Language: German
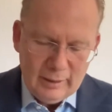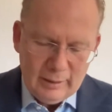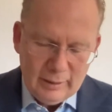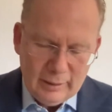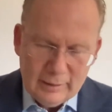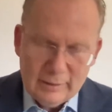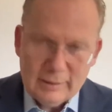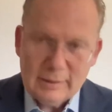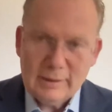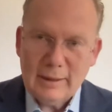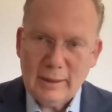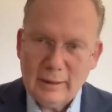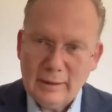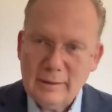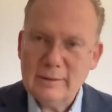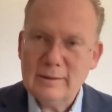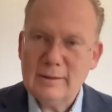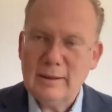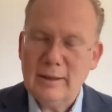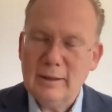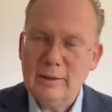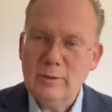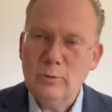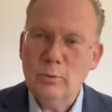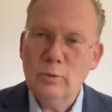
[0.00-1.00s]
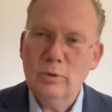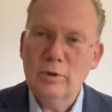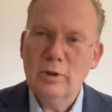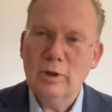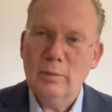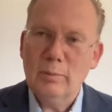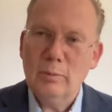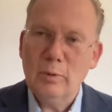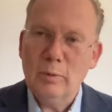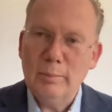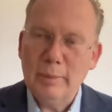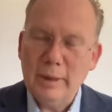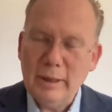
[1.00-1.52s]
Ist jetzt ein guter
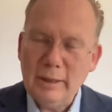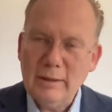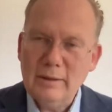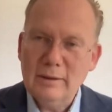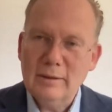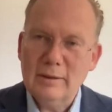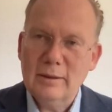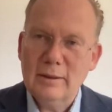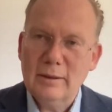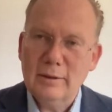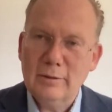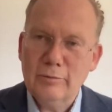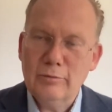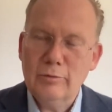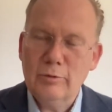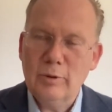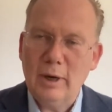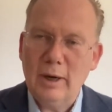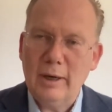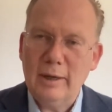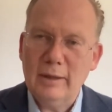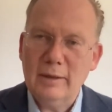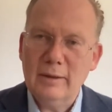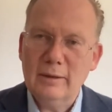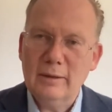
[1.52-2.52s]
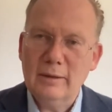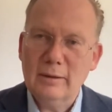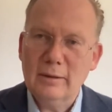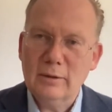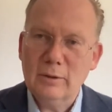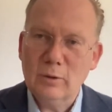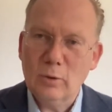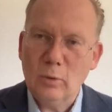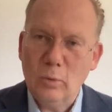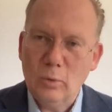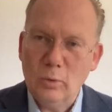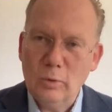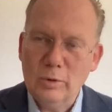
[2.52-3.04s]
Moment für eine
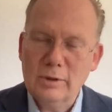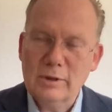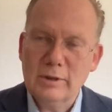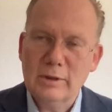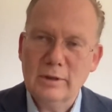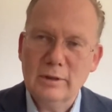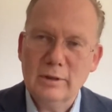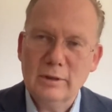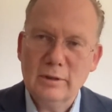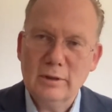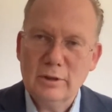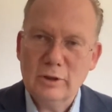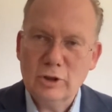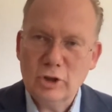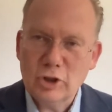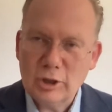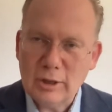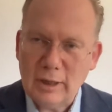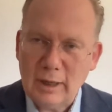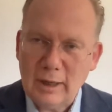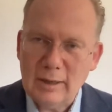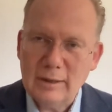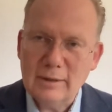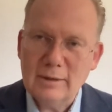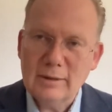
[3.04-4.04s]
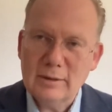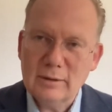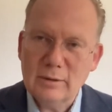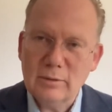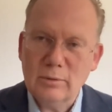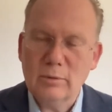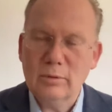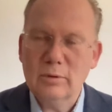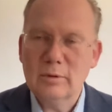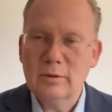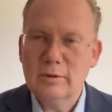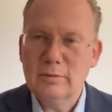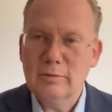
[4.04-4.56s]
große Staats-
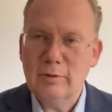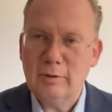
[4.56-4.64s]
und